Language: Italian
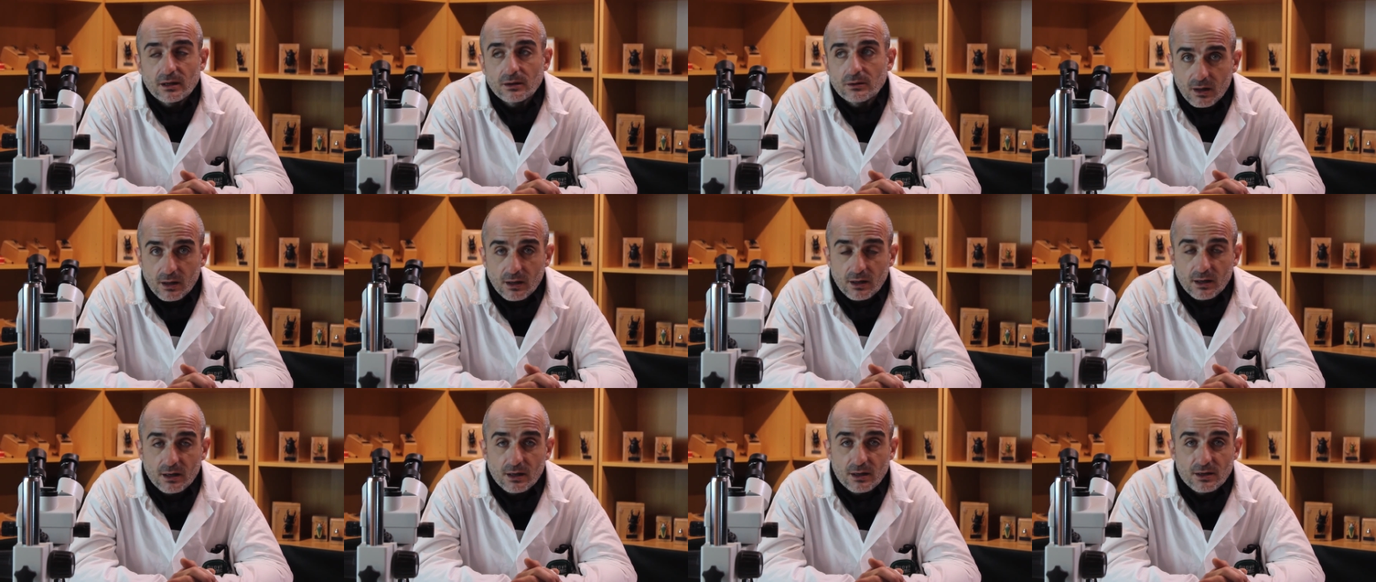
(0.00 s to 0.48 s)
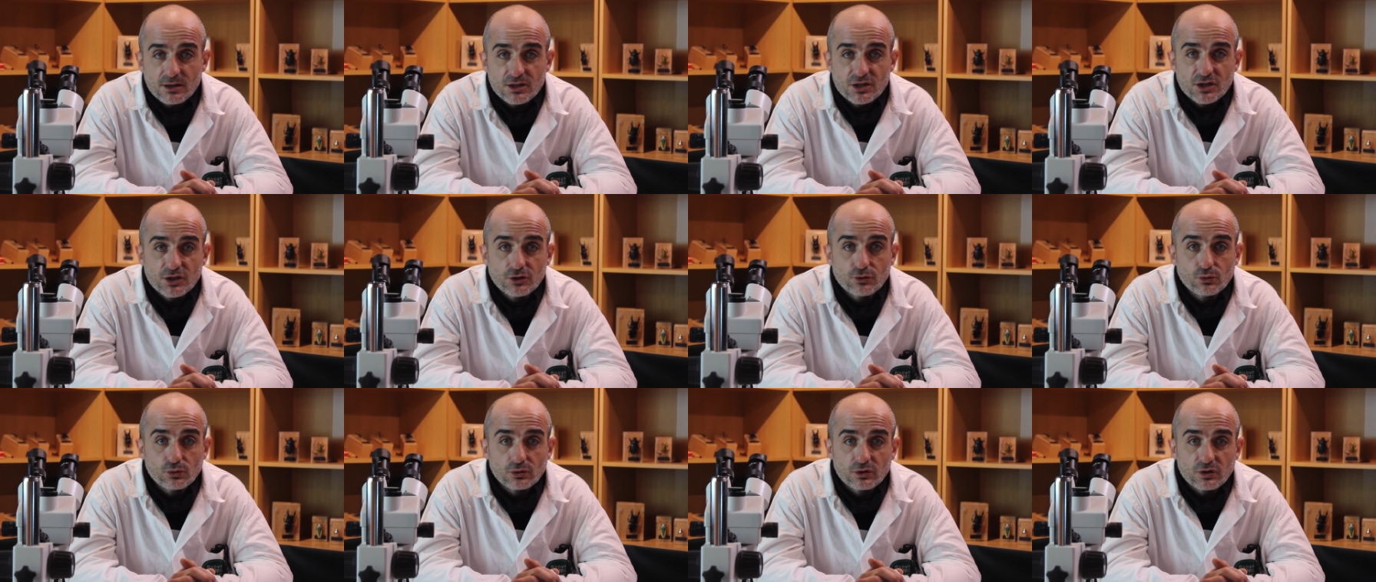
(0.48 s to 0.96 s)
eh,
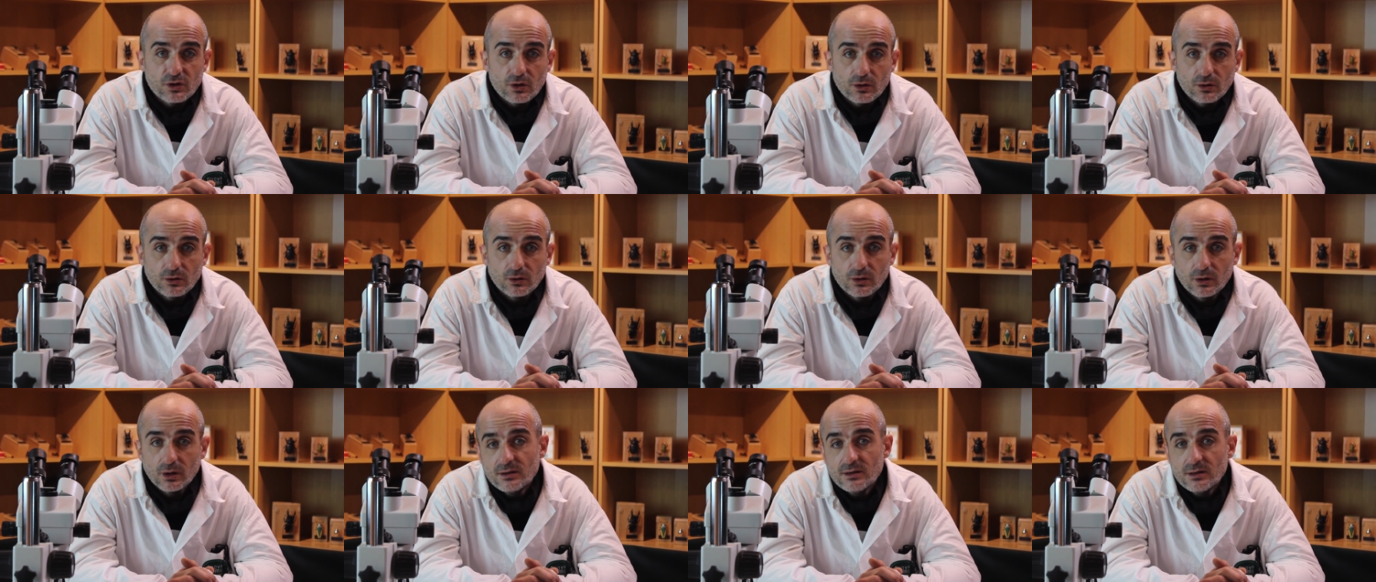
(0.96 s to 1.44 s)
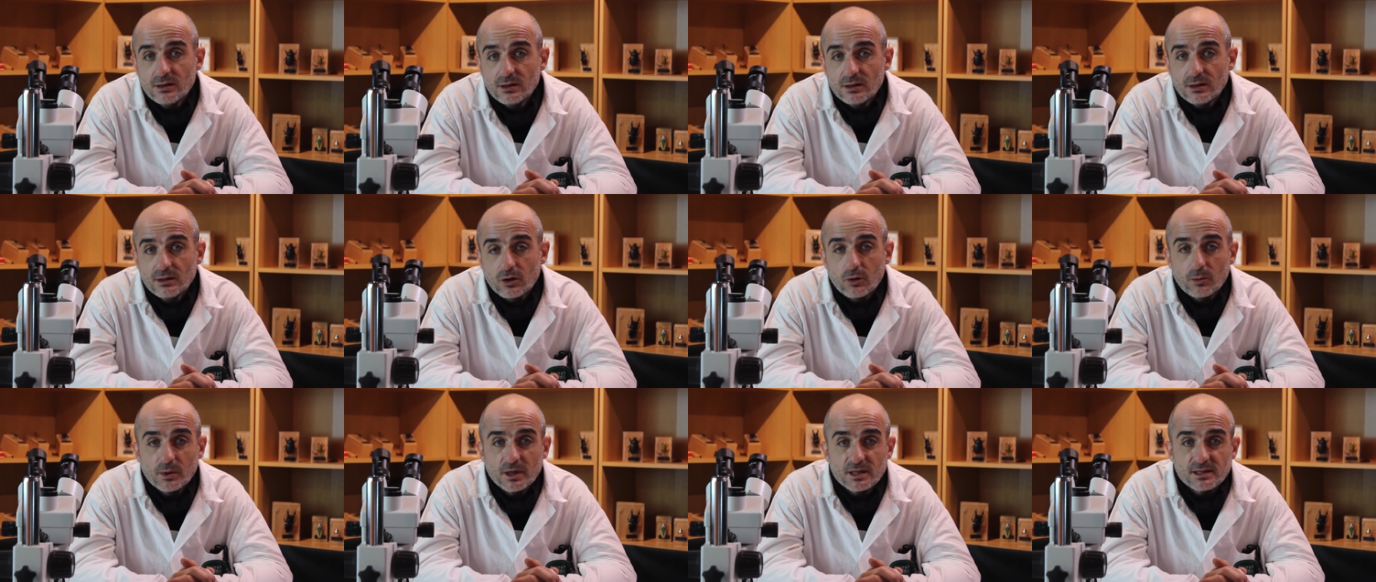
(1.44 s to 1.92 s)
si nutrono di,
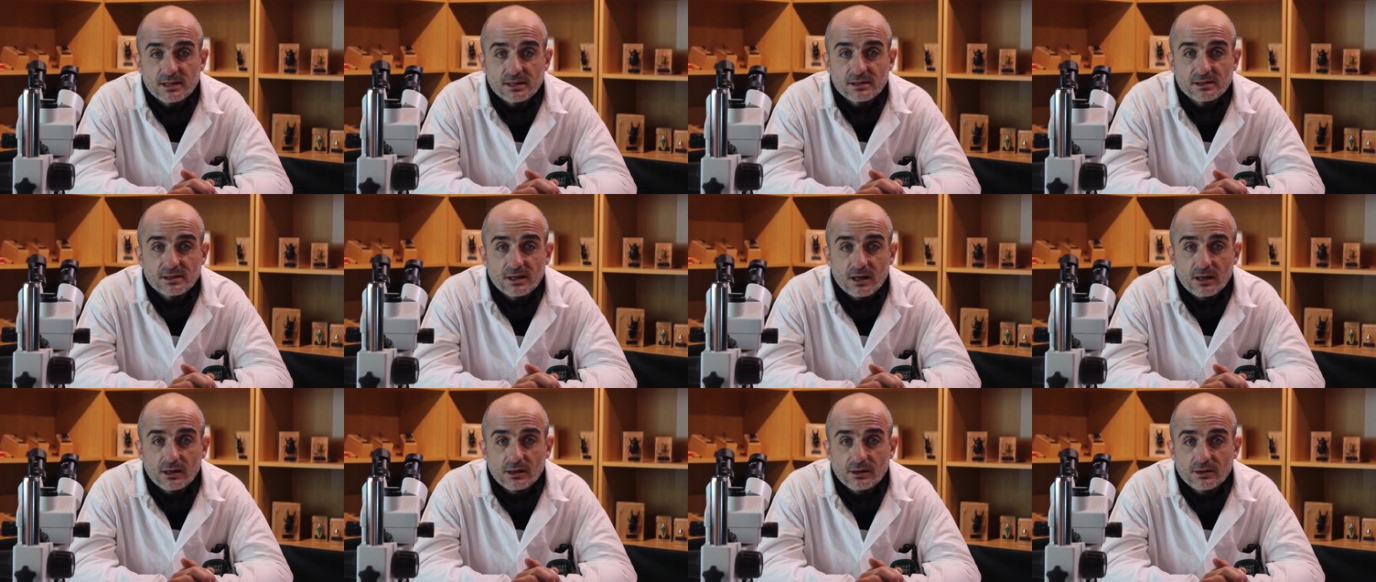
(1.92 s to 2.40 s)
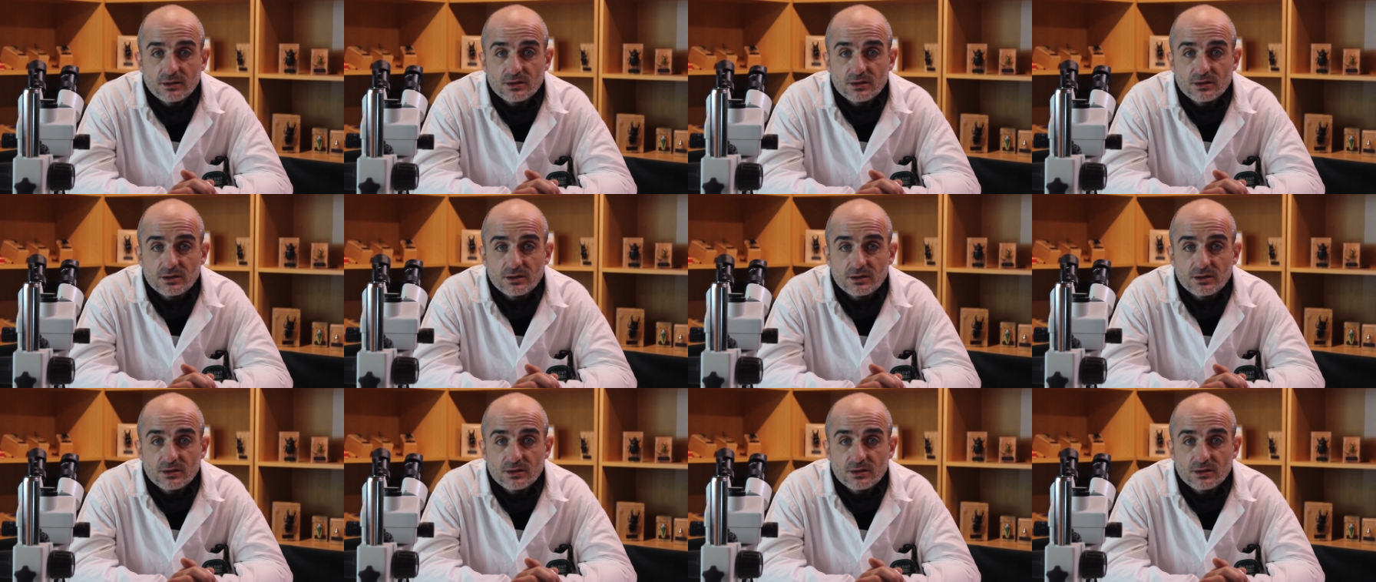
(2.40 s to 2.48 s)
come le zanzare,